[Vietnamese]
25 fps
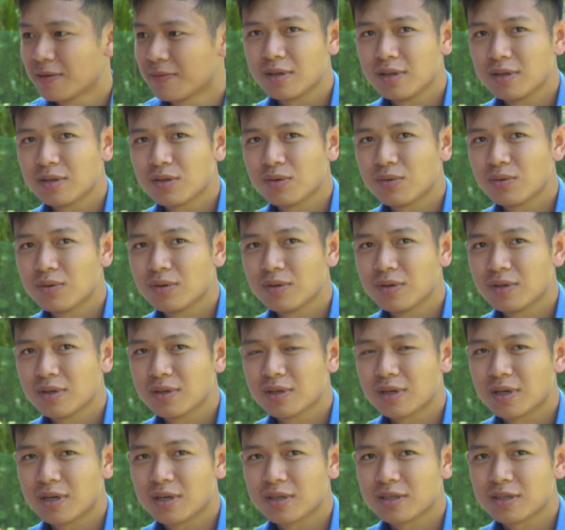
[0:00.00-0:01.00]
Khi
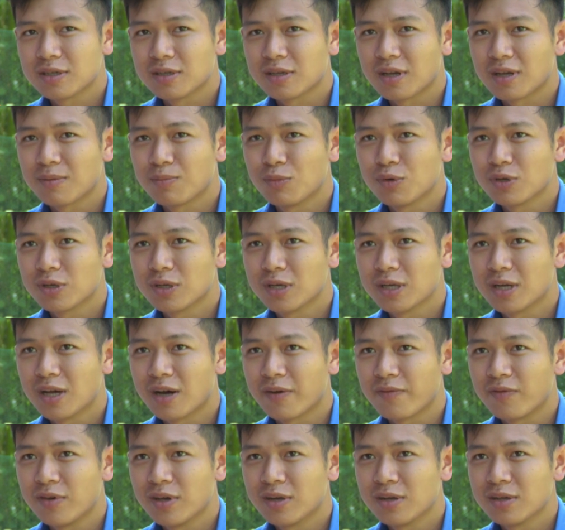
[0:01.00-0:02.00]
tôi uh, trở thành một người
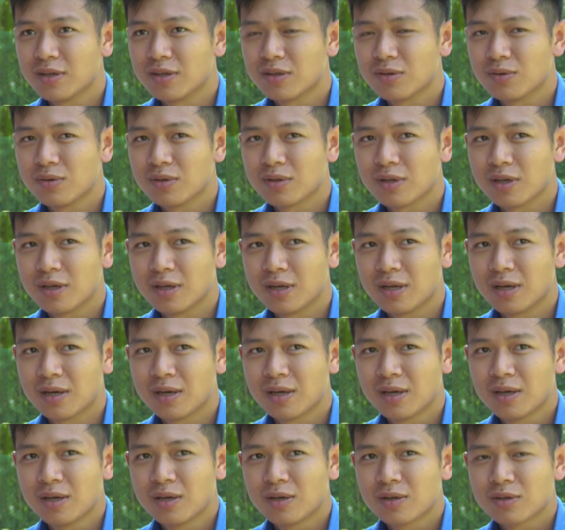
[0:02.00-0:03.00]
đảng viên thì tôi thấy là
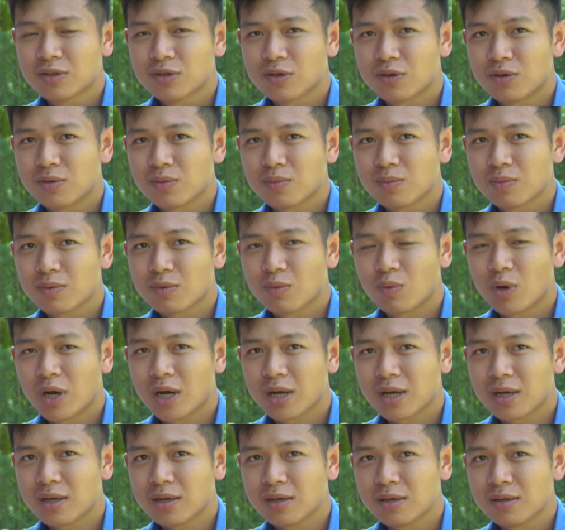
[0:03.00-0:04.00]
trong
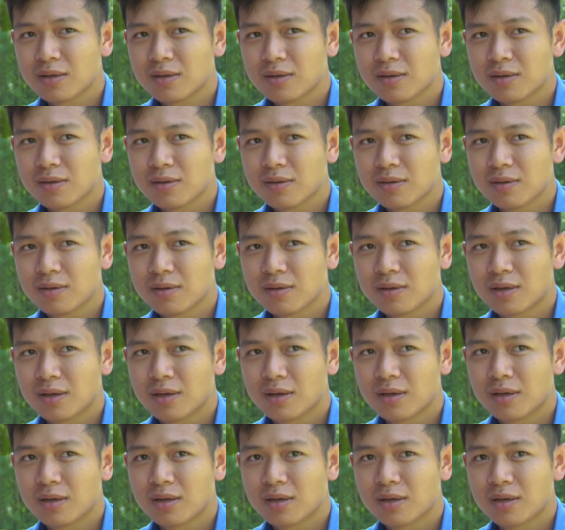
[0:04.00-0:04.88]
qua các uh,